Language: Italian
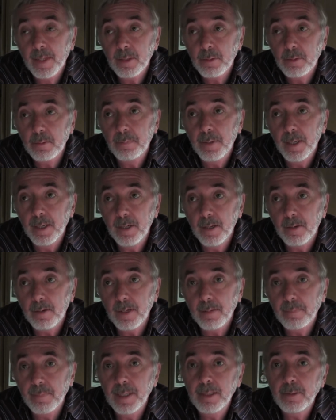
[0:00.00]

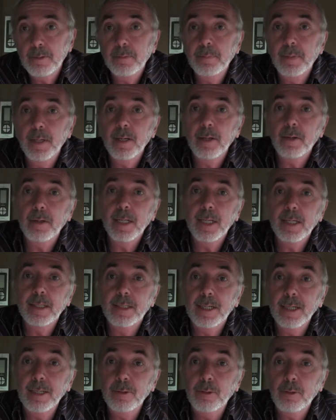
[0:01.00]
superiori, ben superiori ai
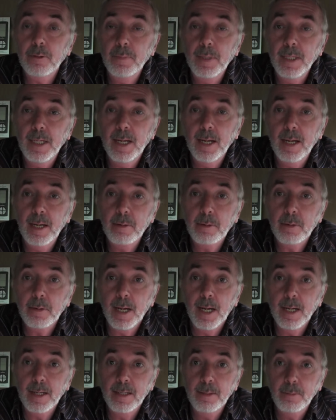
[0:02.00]
100.000
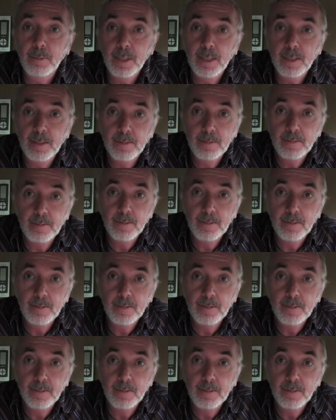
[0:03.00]
euro annui.